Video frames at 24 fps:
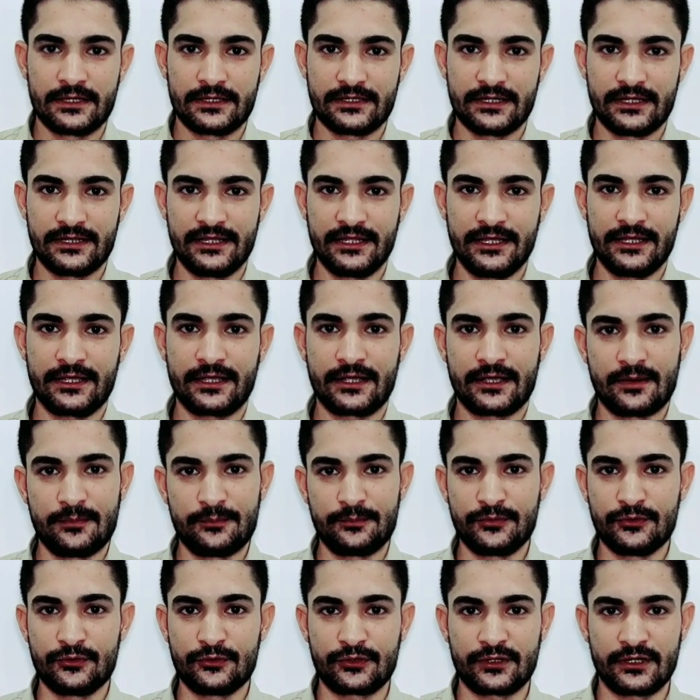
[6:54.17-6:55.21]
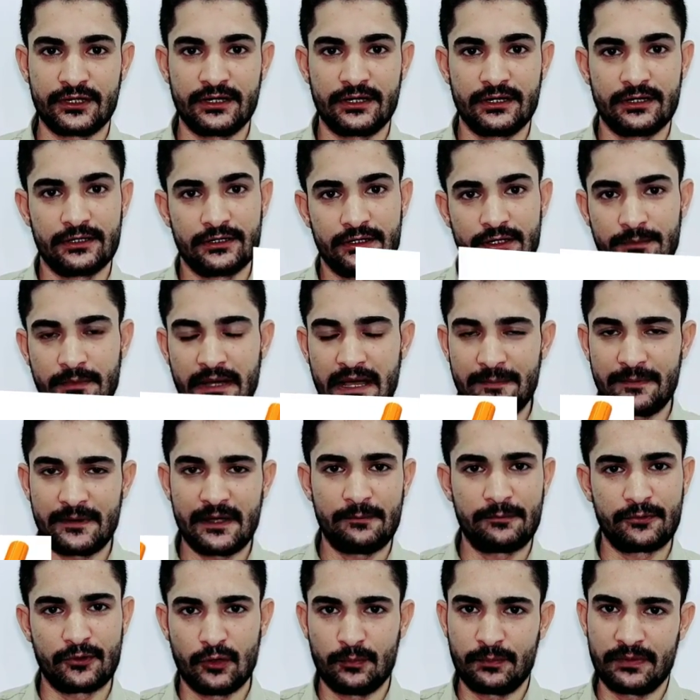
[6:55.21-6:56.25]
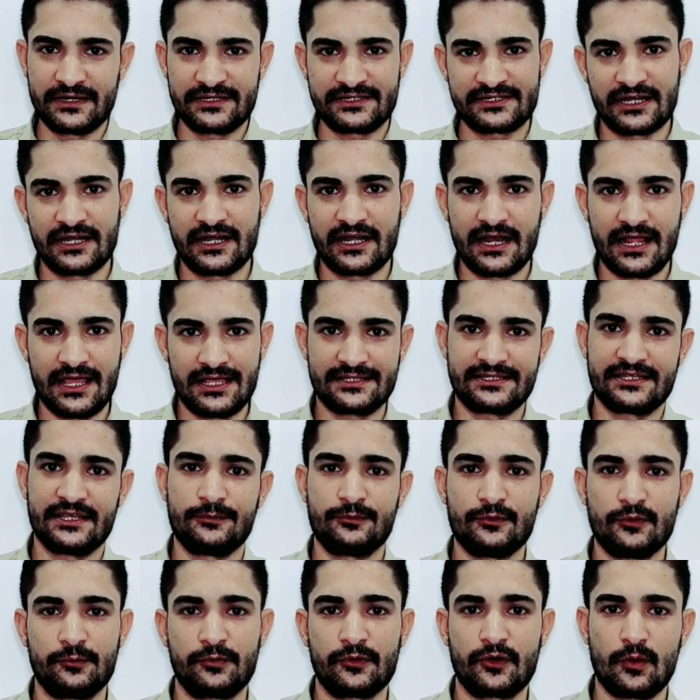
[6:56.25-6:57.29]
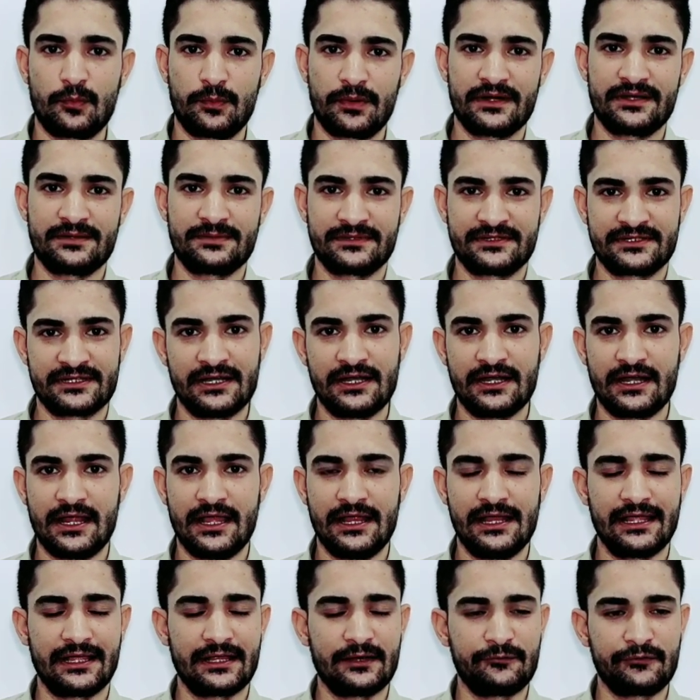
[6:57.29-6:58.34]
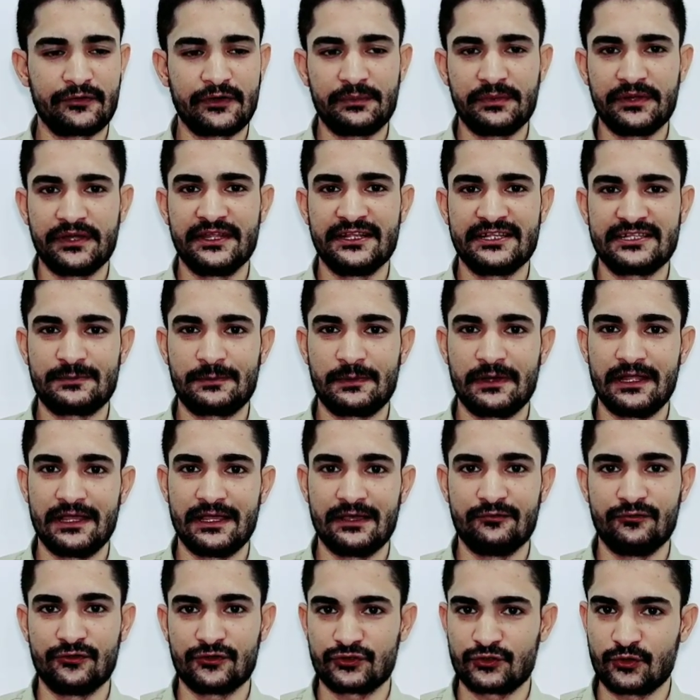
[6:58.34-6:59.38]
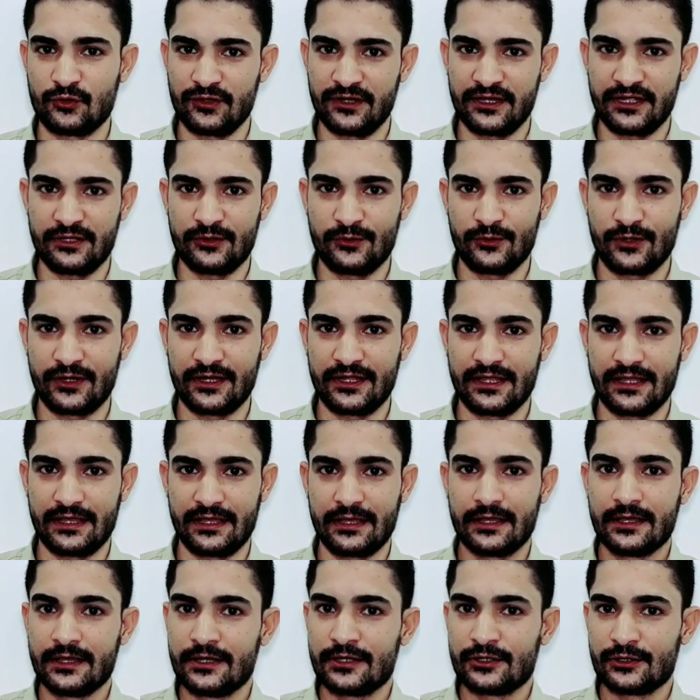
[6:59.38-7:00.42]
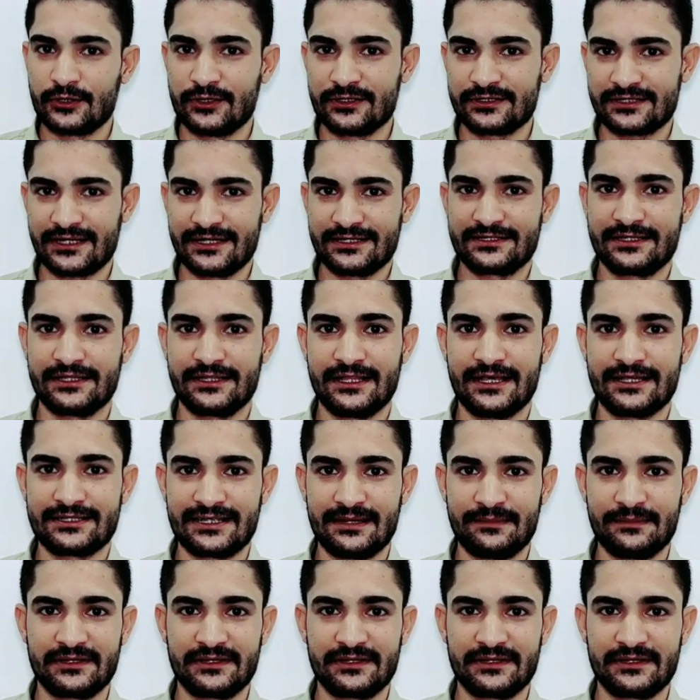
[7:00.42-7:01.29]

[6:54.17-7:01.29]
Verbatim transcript: यदि कंप्यूटर आपका प्रॉपर चल रहा है सीपीयू प्रॉपर चल रहा है लेकिन फिर भी डिस्प्ले है वो शो नहीं हो रही है तो इसका सीधा सा